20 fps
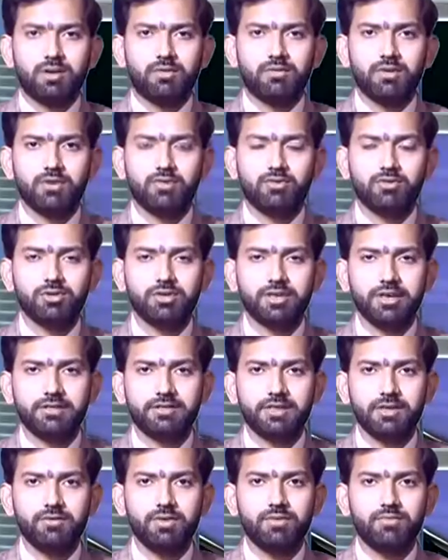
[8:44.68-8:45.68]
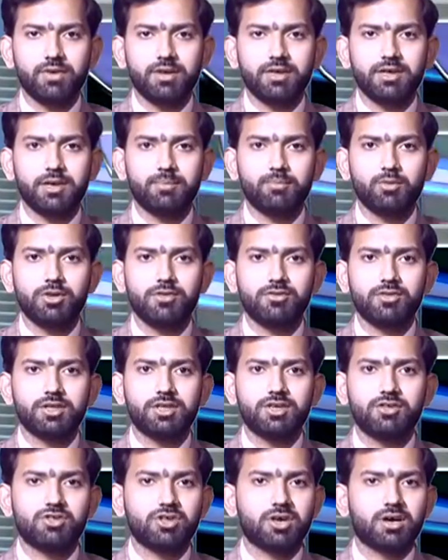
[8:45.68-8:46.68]
नववर्ष को देखते हुए वरीय पुलिस
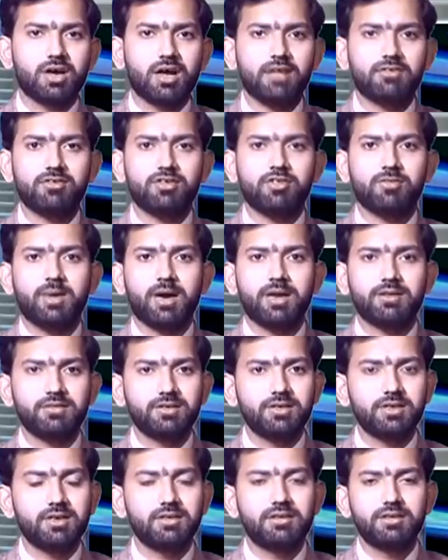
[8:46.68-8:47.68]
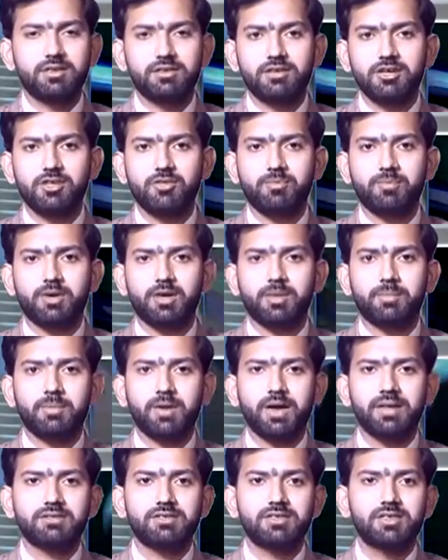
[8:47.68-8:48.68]
अधीक्षक आशीष भारती के निर्देश पर
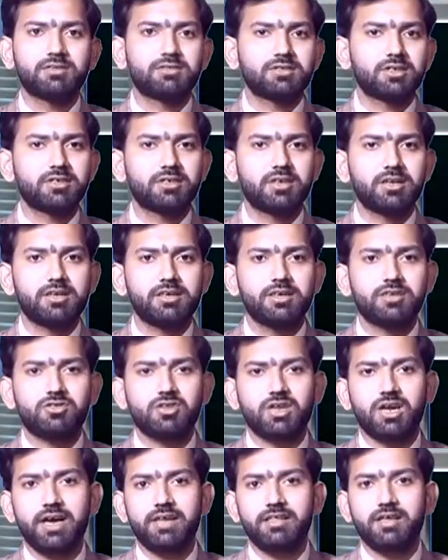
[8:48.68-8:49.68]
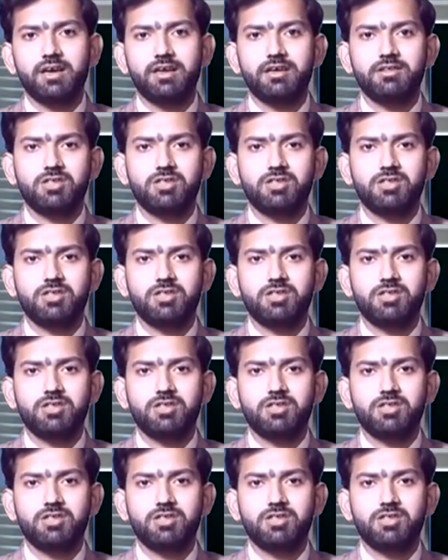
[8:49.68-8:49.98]
अपराध नियंत्रण के लिए चलाए जा रहे